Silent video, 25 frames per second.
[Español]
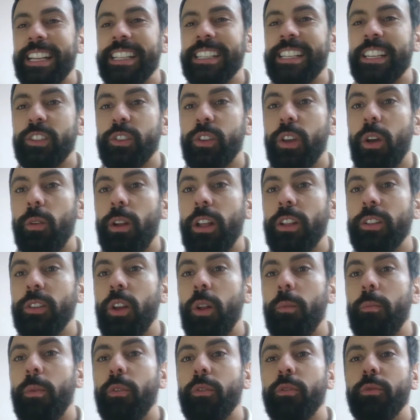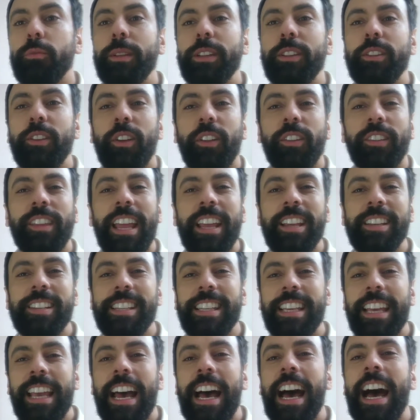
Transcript: Les estoy hablando del perfumito Daisy